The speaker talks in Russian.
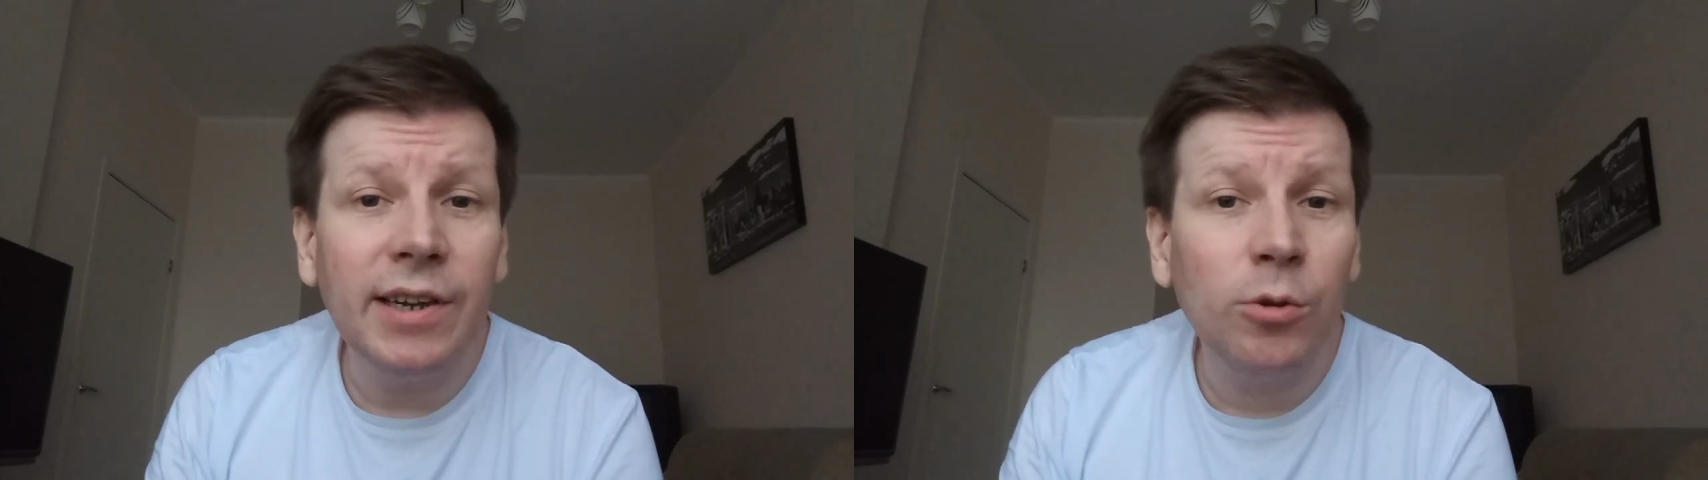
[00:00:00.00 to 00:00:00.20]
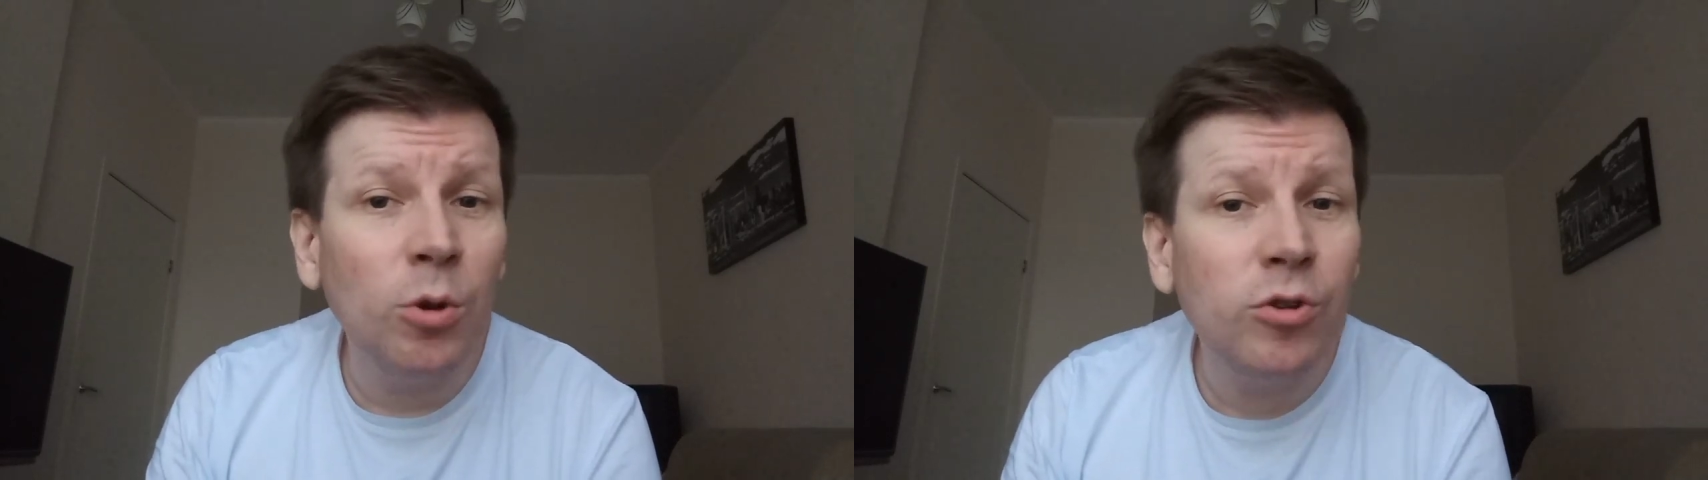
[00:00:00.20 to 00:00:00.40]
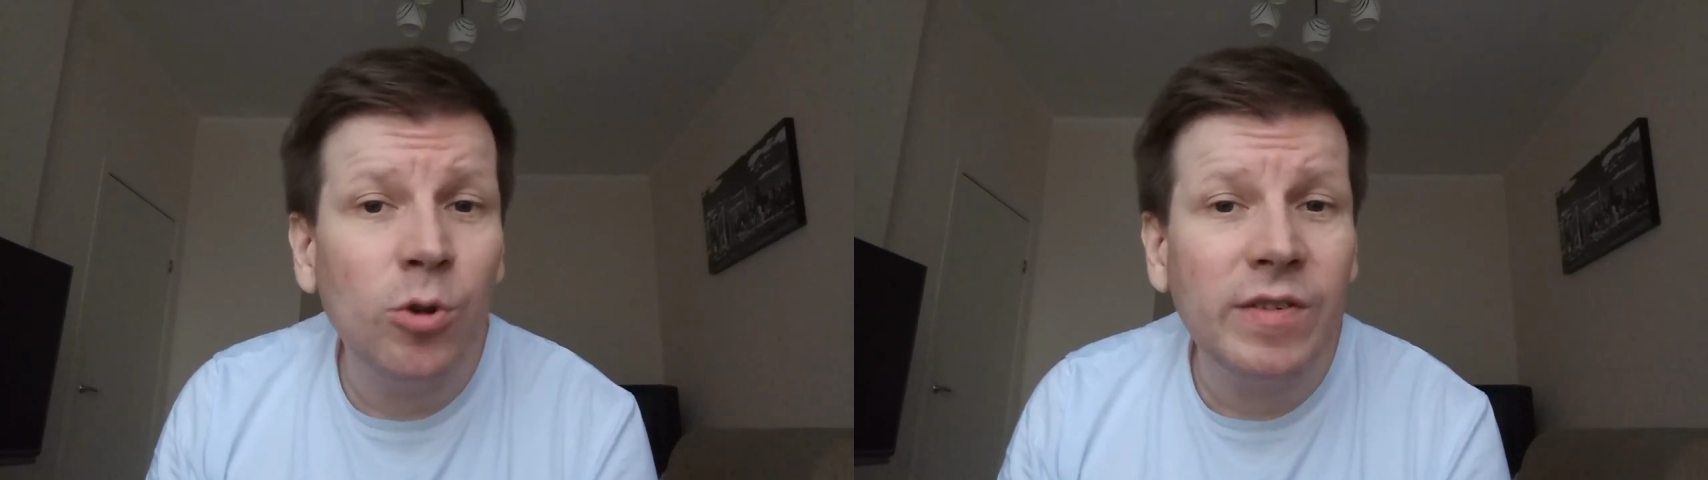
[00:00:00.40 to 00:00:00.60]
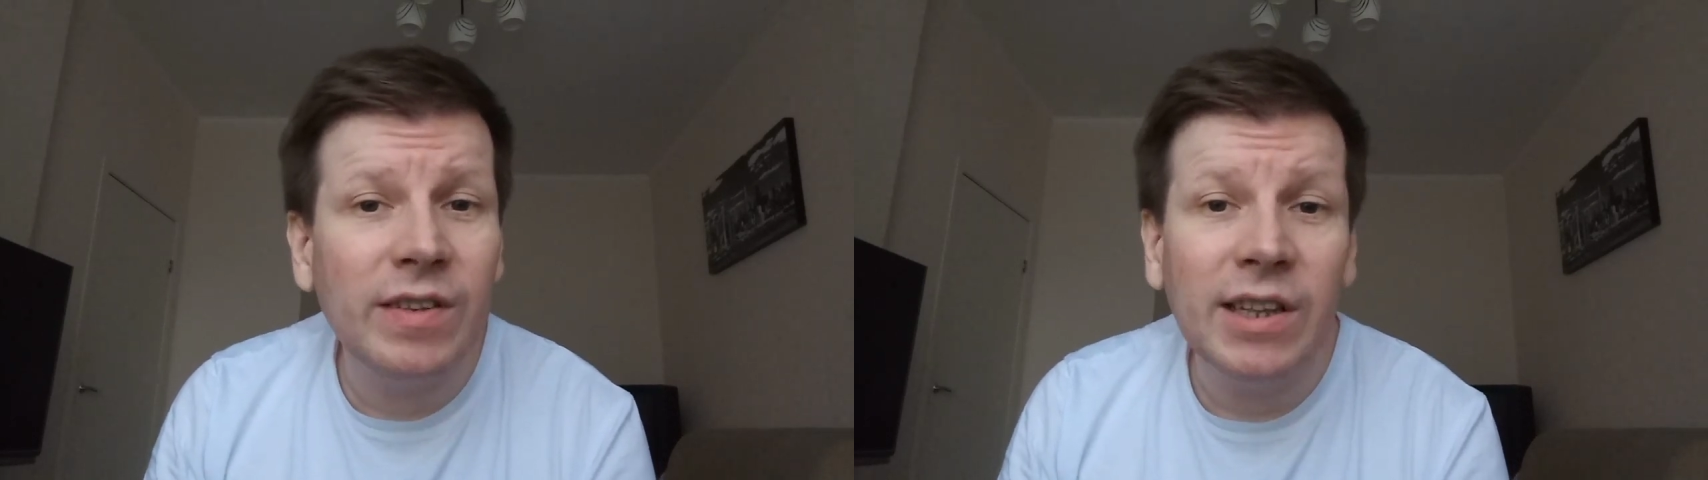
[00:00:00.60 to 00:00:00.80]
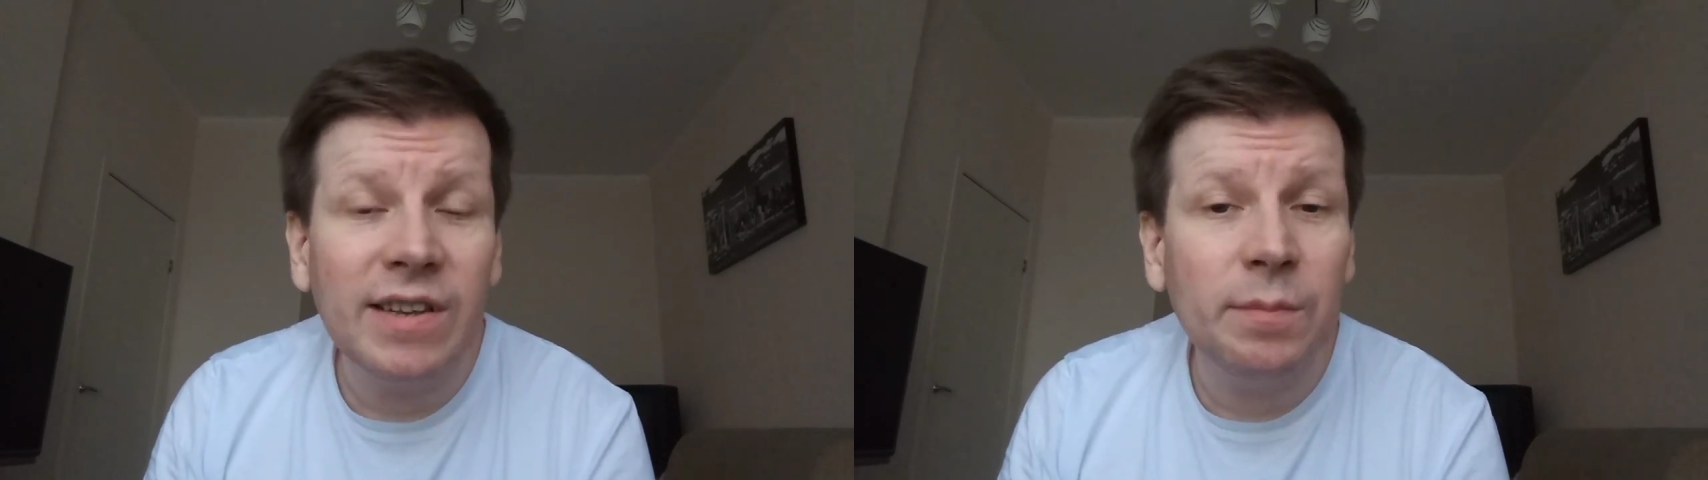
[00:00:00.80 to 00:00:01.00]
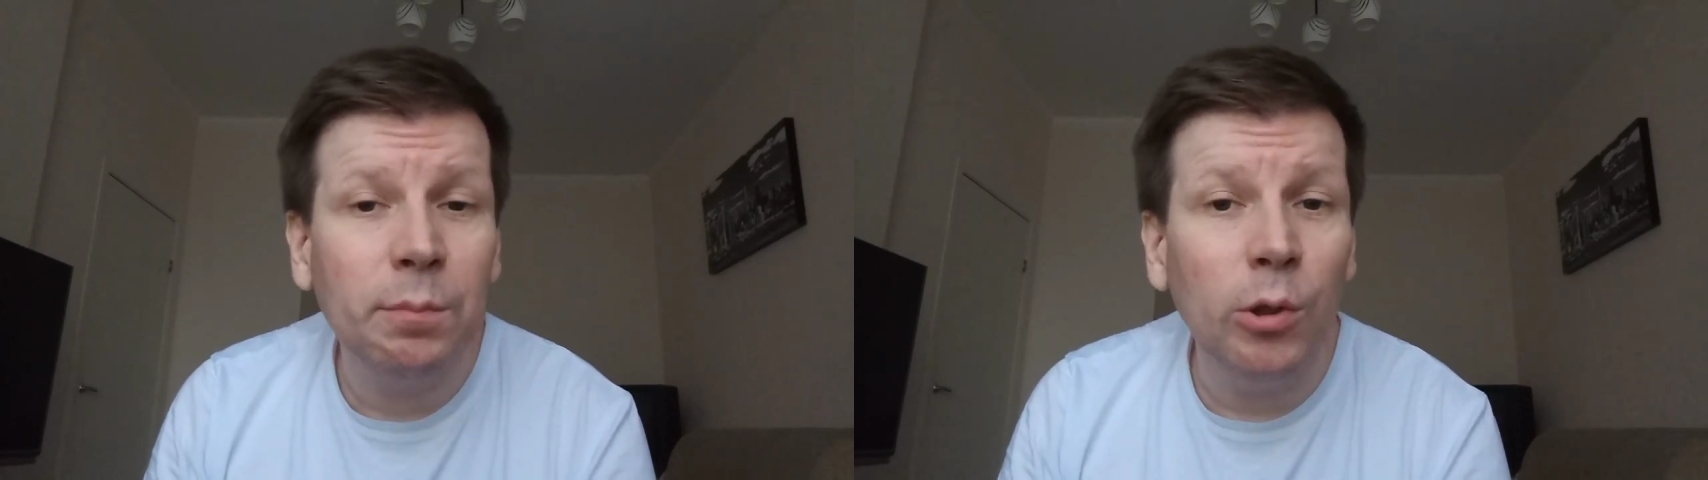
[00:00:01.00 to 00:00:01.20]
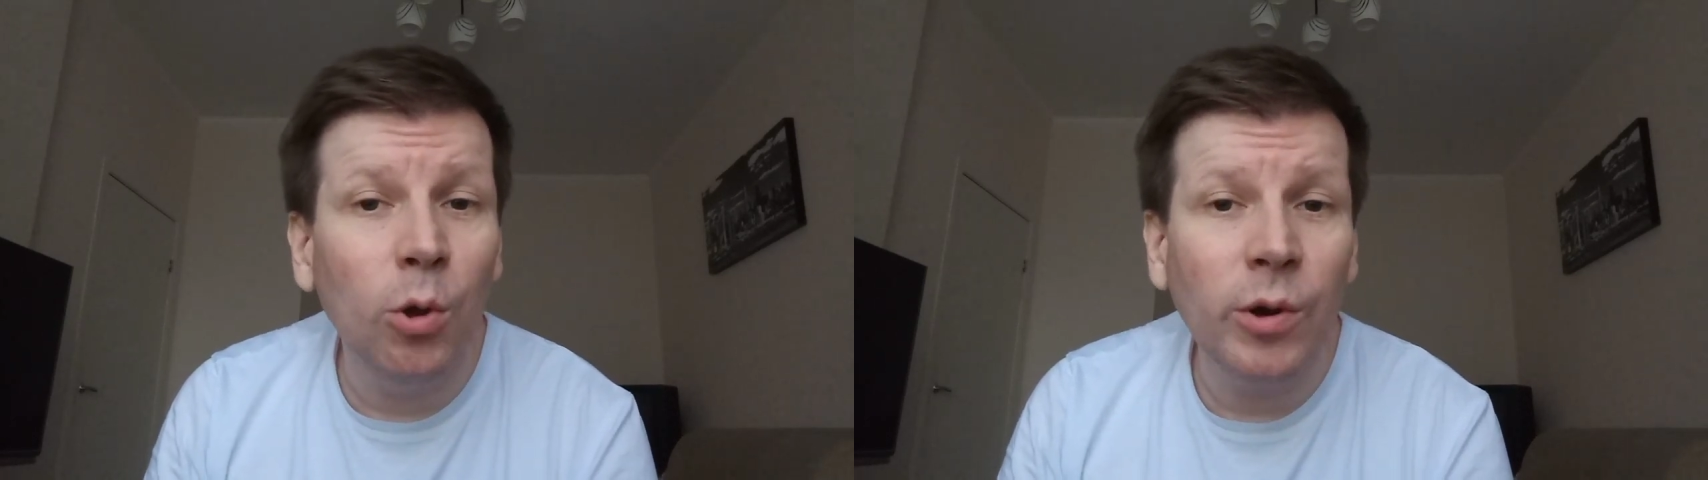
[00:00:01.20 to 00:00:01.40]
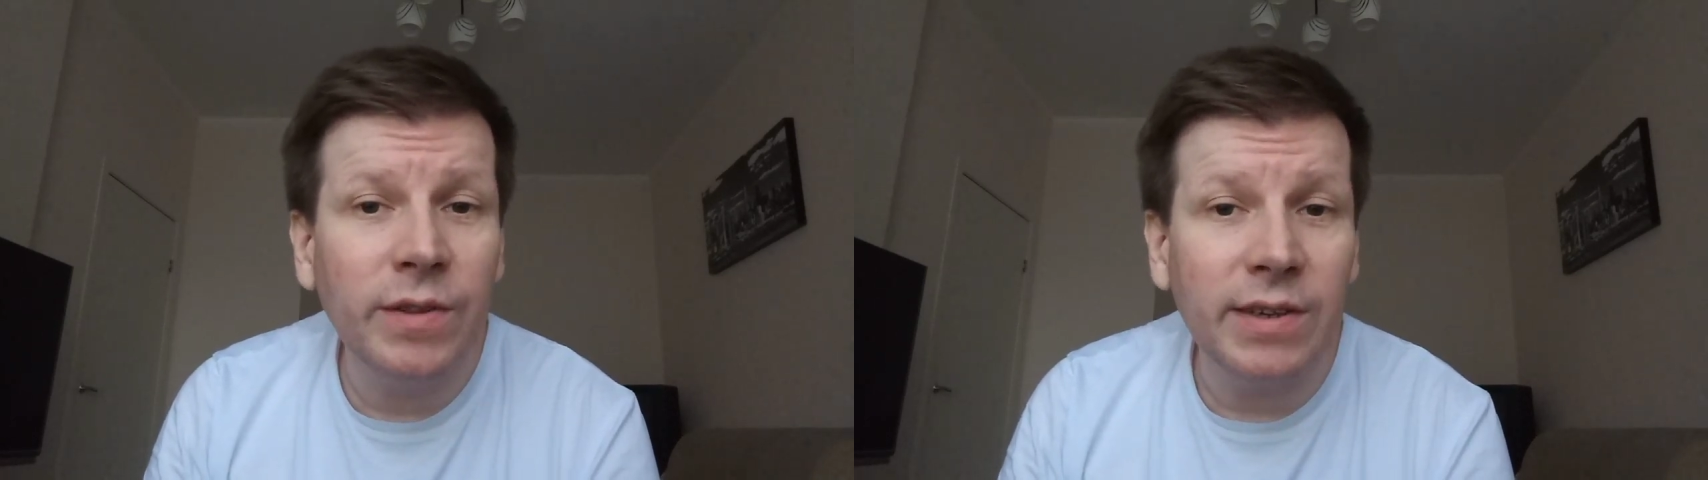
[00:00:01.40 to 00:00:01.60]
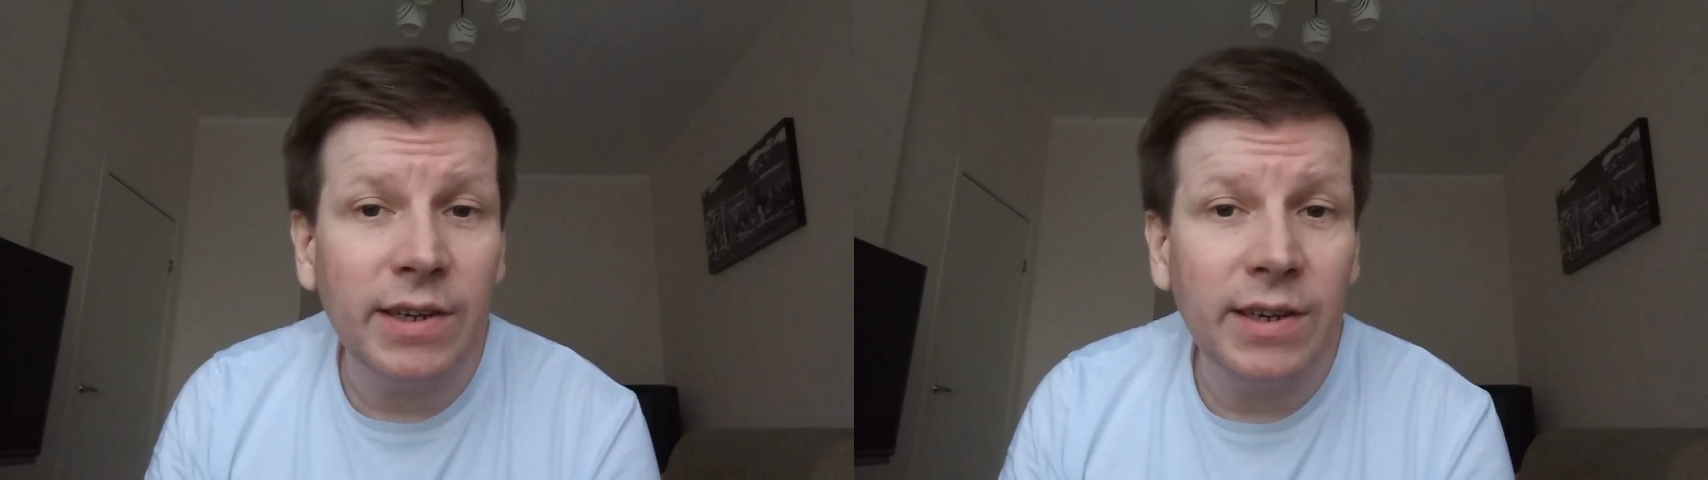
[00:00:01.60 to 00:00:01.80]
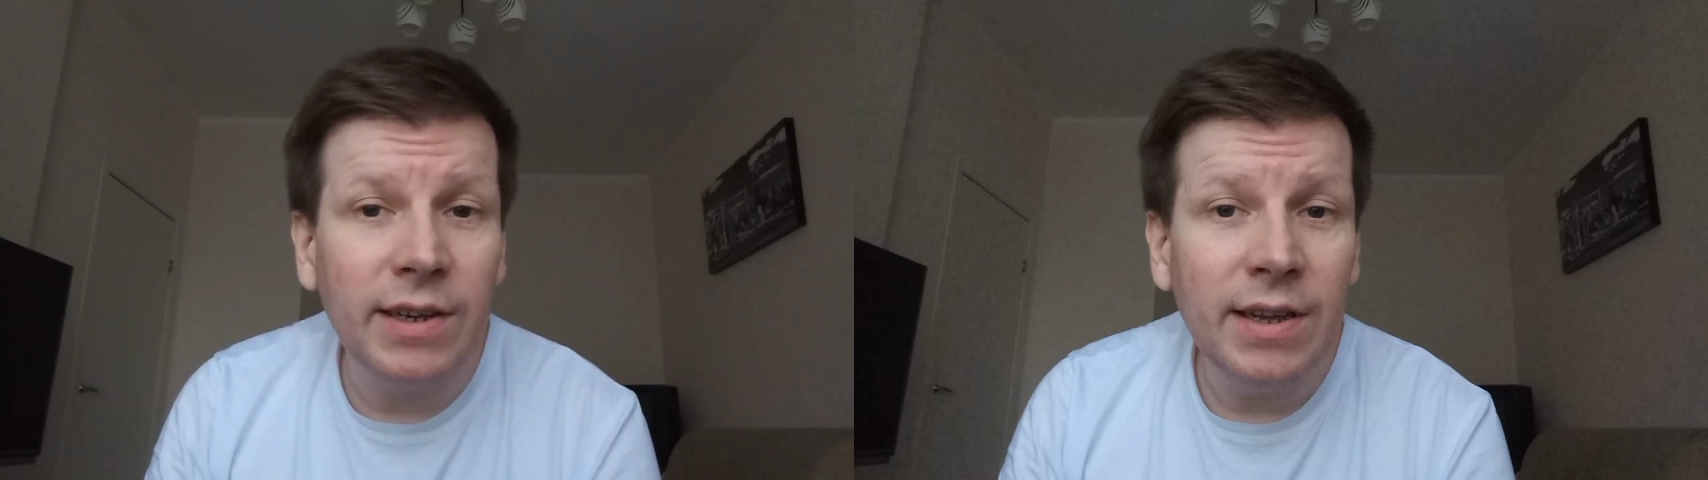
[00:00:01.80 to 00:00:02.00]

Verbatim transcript: кто создан из плоти,